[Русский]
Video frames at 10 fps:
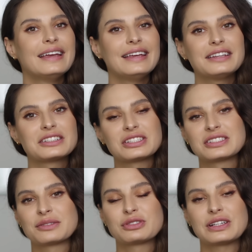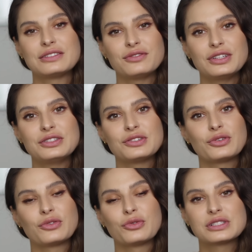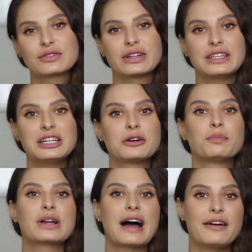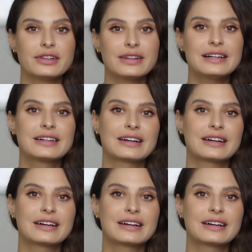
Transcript: И решила записать видео о своих правилах,